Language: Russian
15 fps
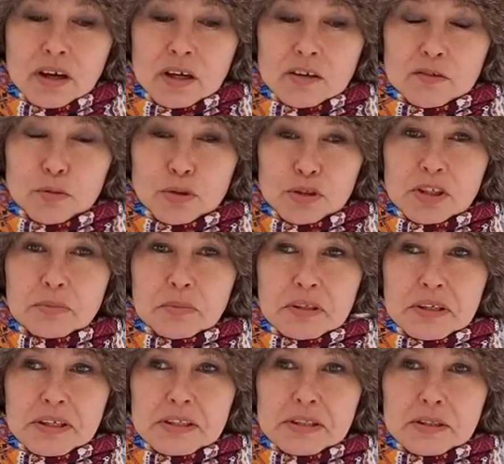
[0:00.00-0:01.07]
А в
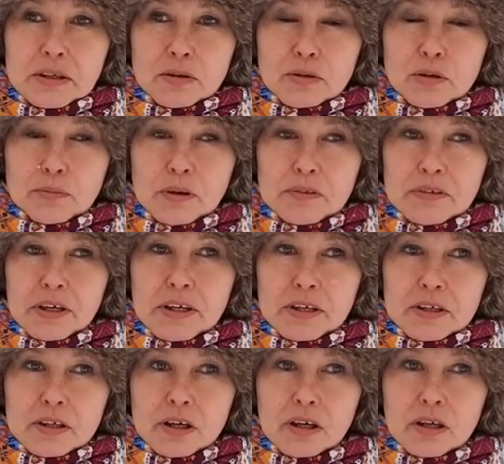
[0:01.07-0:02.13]
буддизме есть такое
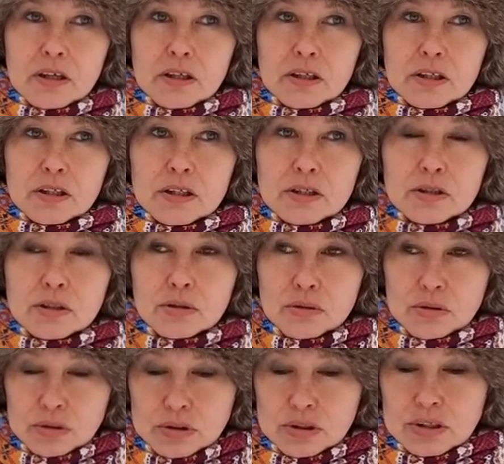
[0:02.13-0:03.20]
поверье,
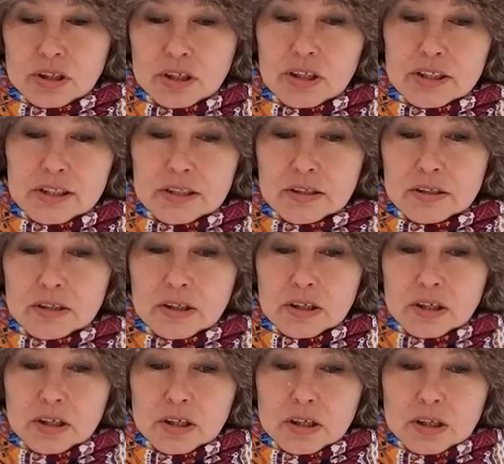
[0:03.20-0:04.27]
что если
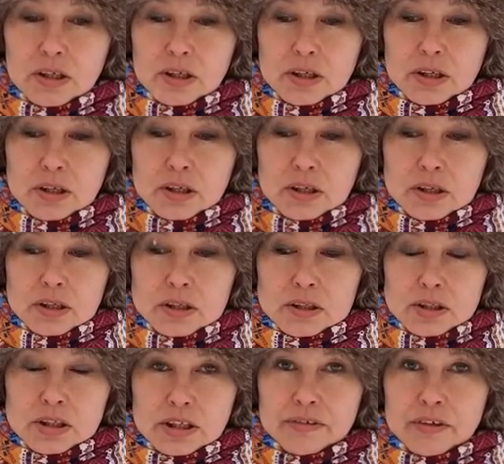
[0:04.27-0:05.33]

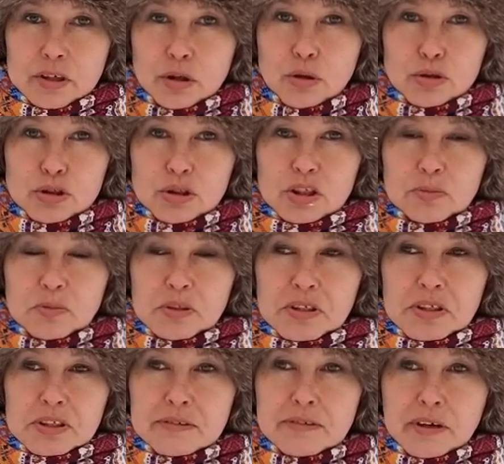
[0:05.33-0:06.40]
человек хочет
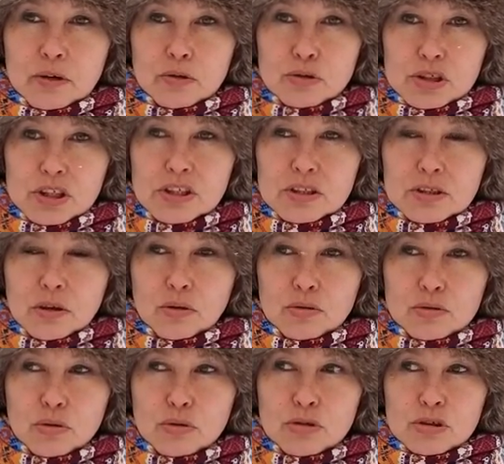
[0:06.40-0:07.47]
изменить свою жизнь,
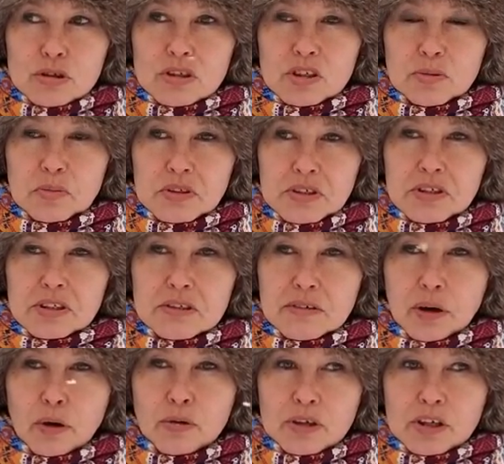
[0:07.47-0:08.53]
он должен изменить
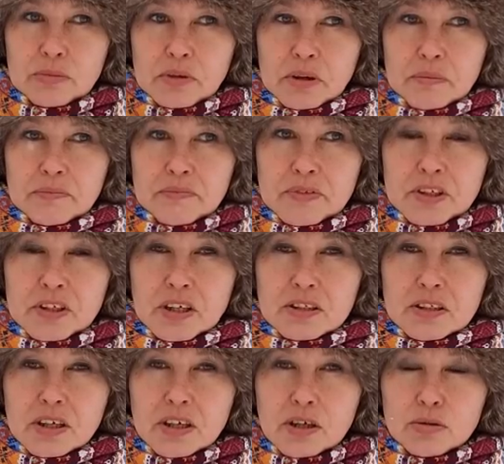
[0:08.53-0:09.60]
свое имя. И
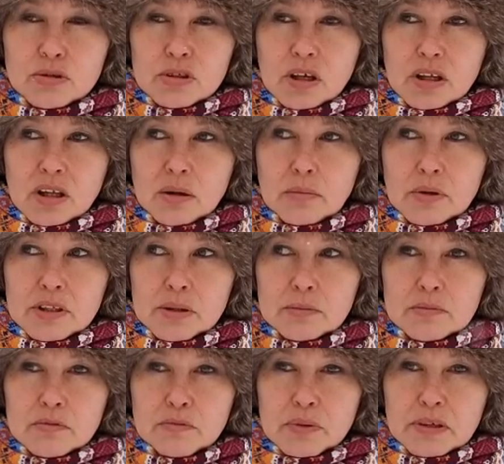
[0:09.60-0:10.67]
когда я узнала об
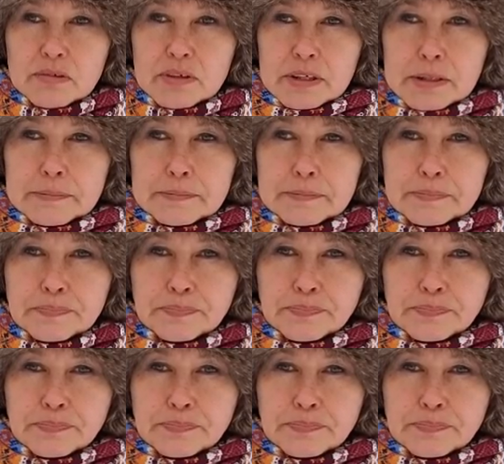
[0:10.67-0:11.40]
этом впервые,